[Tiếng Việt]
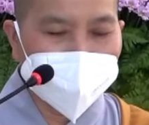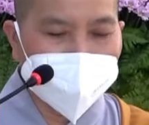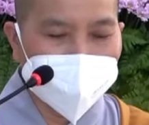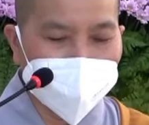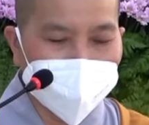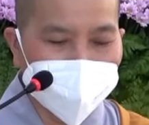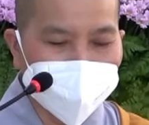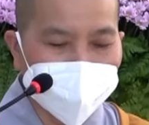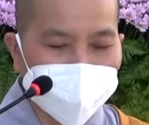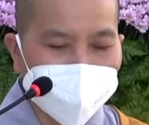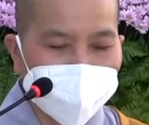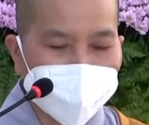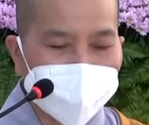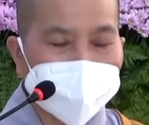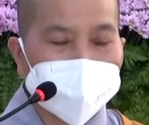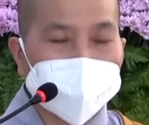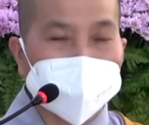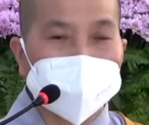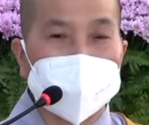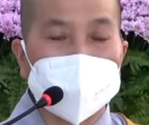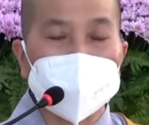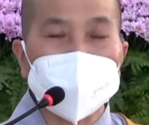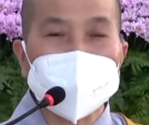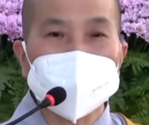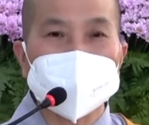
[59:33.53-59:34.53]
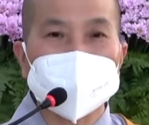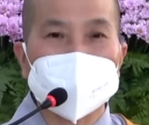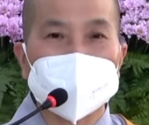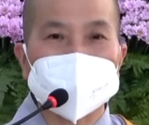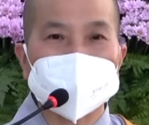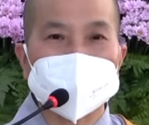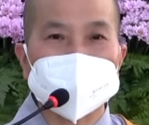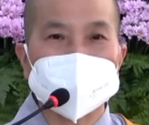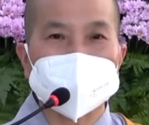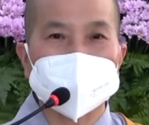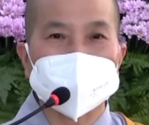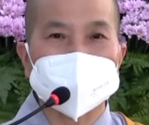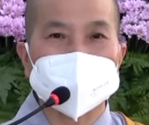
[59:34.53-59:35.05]
dở. Nói
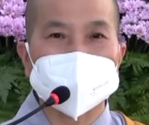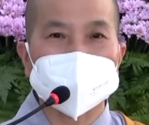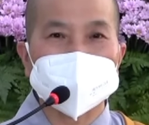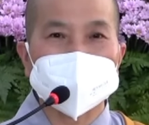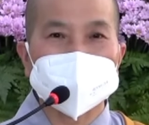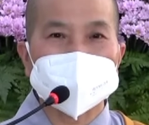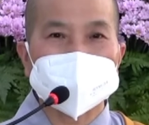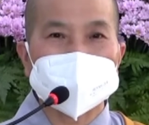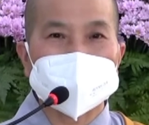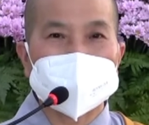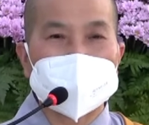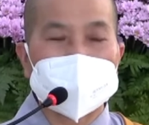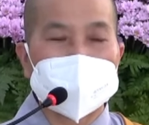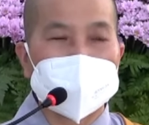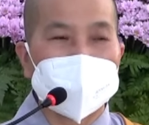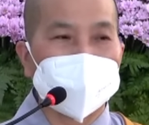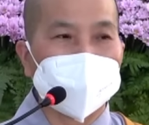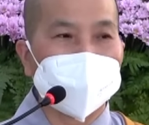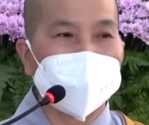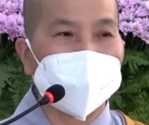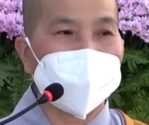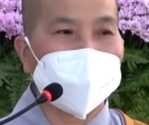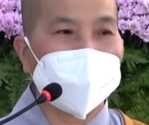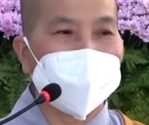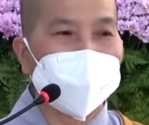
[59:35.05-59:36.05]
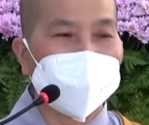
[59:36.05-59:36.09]
một đường, làm